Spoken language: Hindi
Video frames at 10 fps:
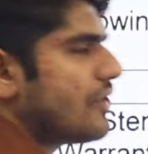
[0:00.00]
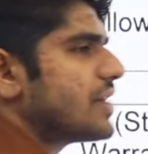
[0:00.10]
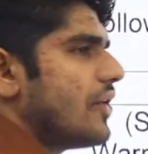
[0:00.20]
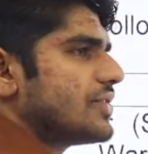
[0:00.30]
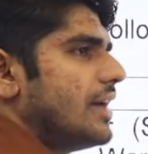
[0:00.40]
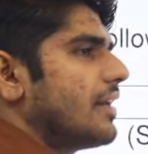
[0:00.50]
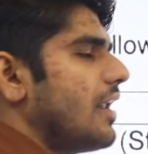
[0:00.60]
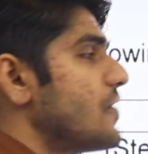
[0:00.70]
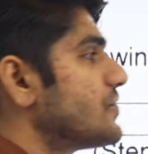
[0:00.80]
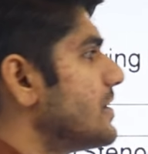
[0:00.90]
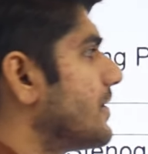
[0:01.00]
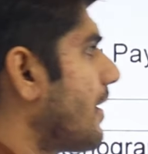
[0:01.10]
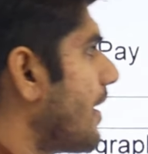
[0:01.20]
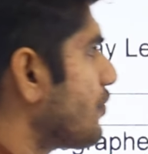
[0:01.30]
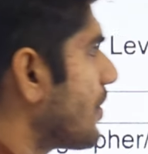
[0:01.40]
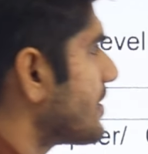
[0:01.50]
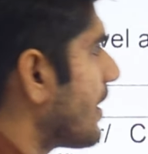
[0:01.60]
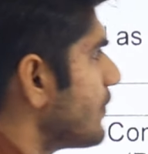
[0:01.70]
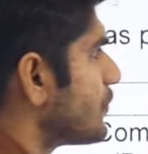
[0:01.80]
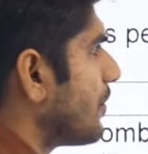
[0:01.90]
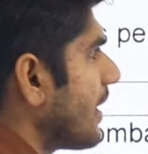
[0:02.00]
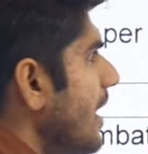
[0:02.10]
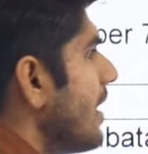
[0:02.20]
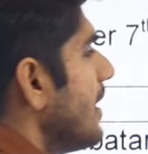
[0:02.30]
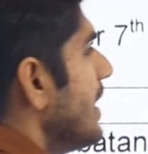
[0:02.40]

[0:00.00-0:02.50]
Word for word: अलाउंस हाउस रेंट अलाउंस चिल्ड्रन एजुकेशन अलाउंस जुड़ के